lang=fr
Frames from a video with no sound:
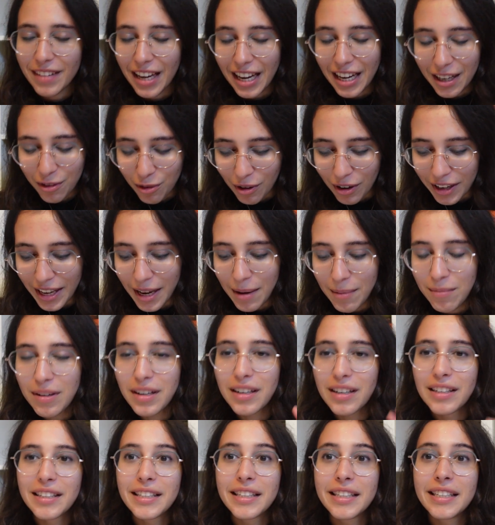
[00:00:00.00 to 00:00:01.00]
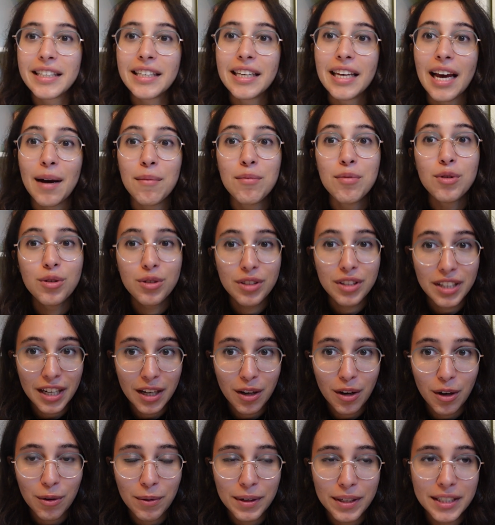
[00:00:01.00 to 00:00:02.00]
incroyable, qui a beaucoup de
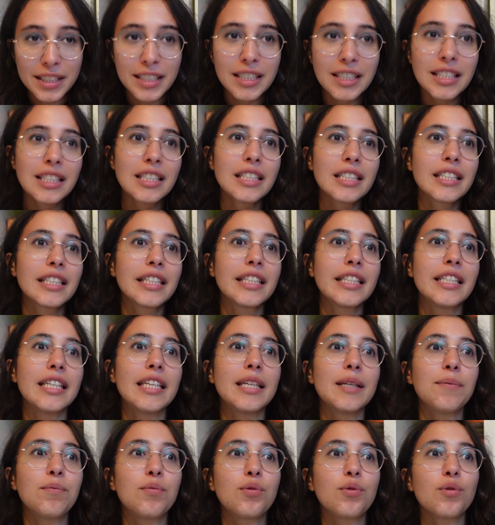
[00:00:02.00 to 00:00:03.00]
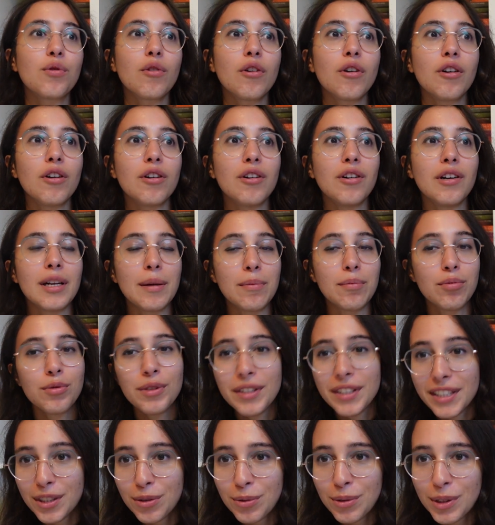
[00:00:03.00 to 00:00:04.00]
trigger warning, qui est pour euh, les plus
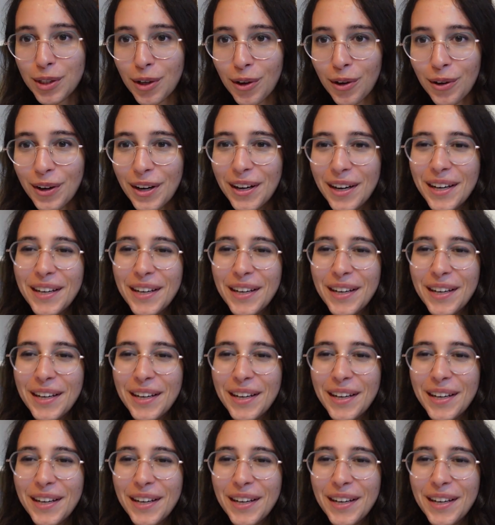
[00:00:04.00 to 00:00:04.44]
de 18 ans